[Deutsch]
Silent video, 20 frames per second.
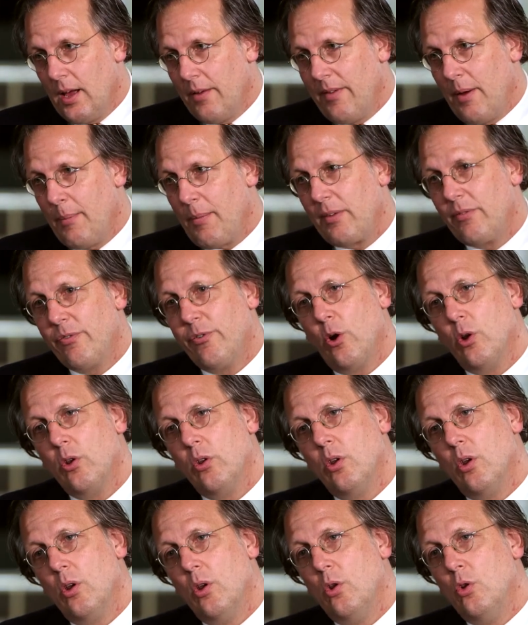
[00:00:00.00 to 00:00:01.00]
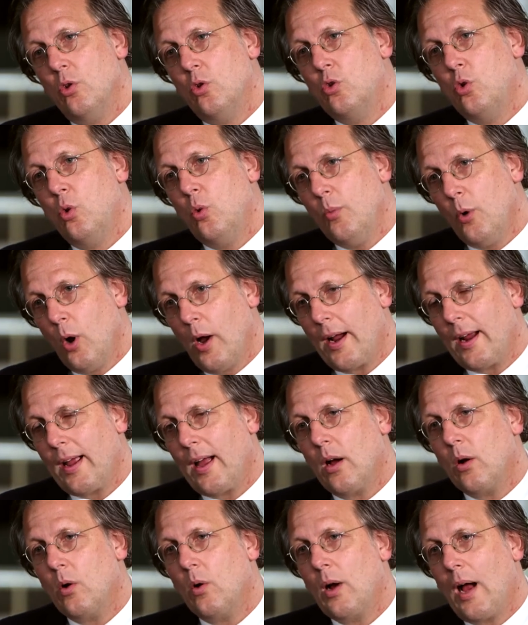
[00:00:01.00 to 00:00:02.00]
Wenn man von
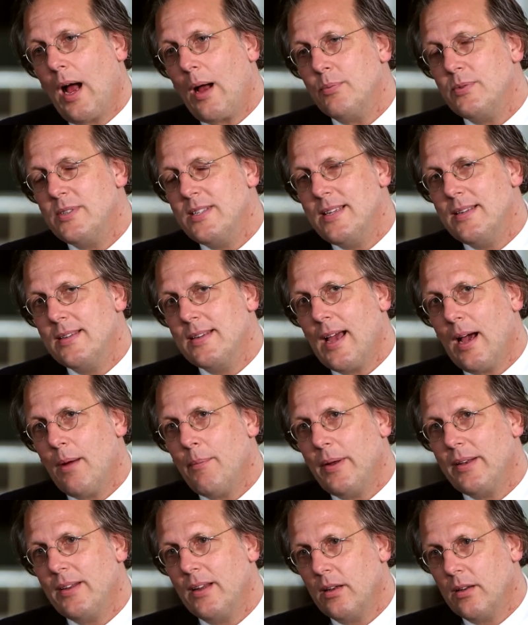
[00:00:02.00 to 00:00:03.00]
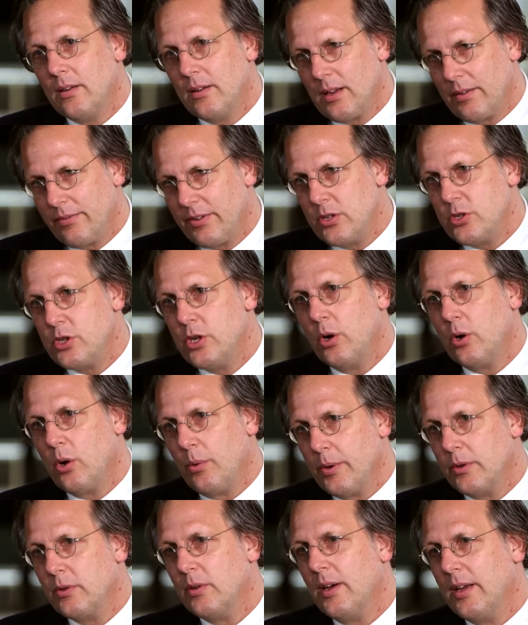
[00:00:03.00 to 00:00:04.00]
Tumorerkrankungen absieht, kann man den Da
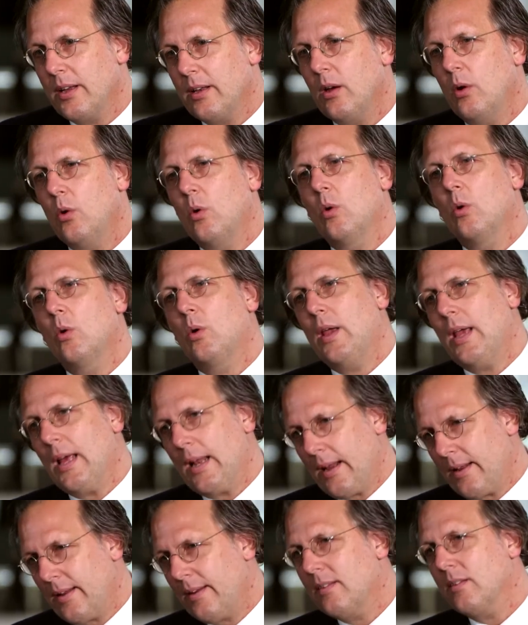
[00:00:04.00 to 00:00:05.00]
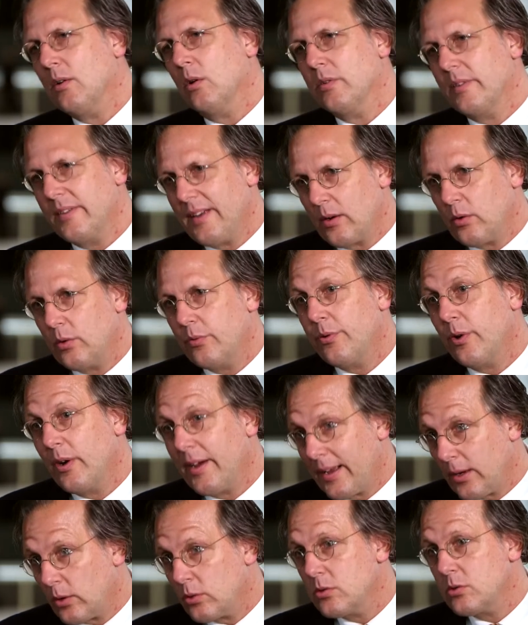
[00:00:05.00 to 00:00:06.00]
Vinci-Roboter in der Urologie allerdings auch sehr gut für
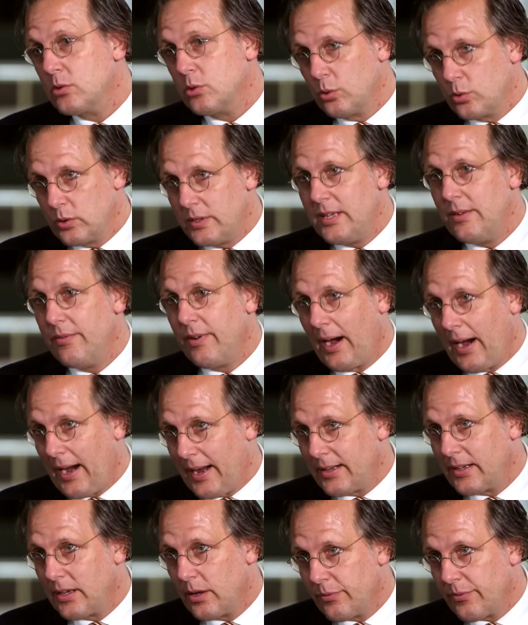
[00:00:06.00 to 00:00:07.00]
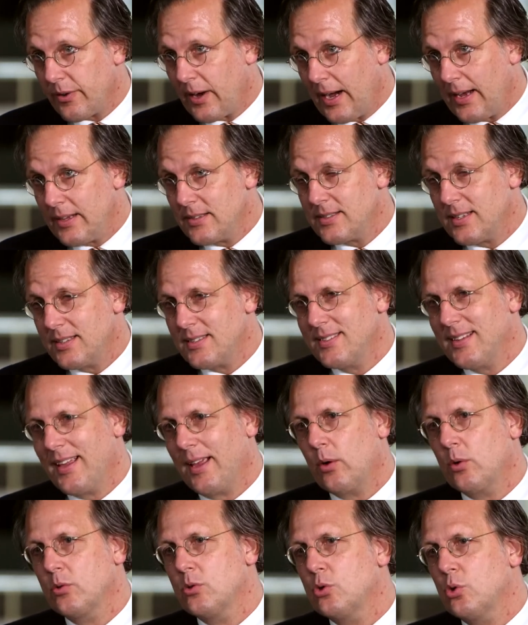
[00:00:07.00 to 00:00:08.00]
rekonstruktive Eingriffe einsetzen.
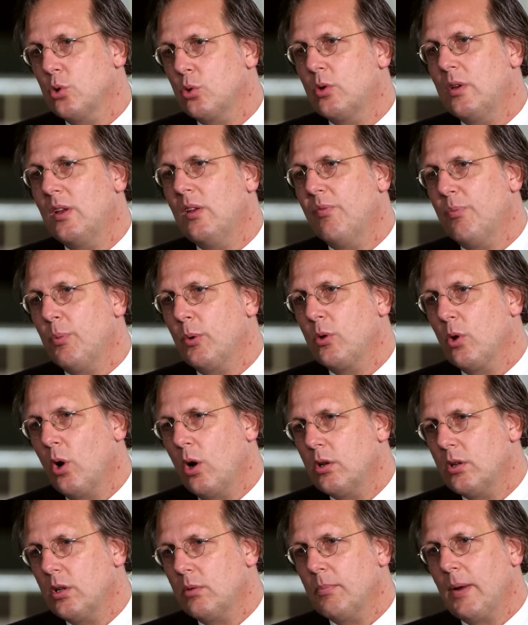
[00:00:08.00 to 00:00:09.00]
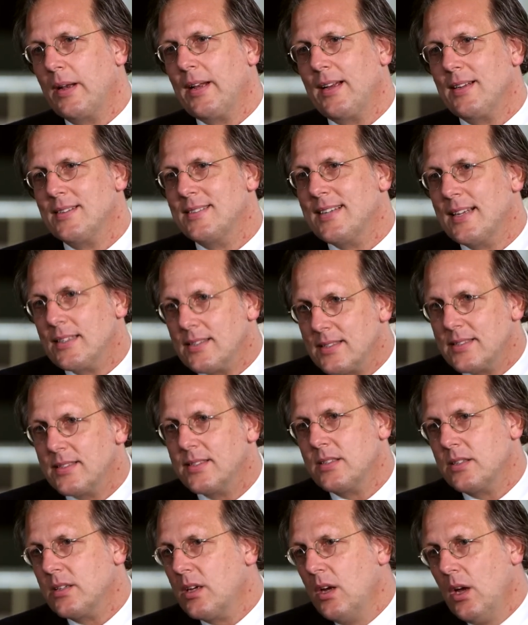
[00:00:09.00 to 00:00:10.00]
Rekonstruktiv bedeutet, man
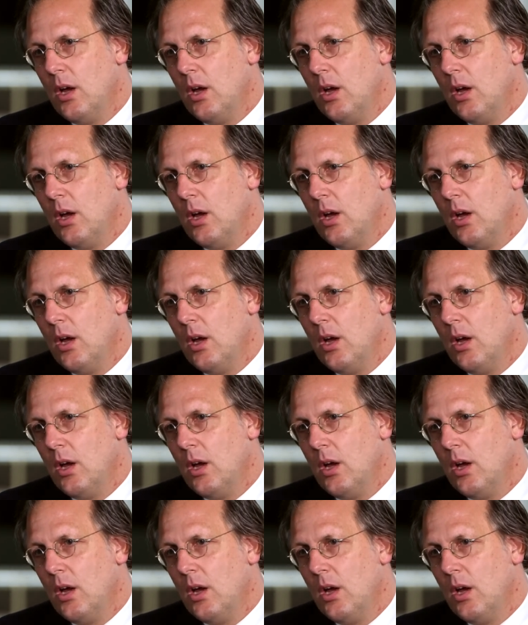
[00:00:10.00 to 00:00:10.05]
ersetzt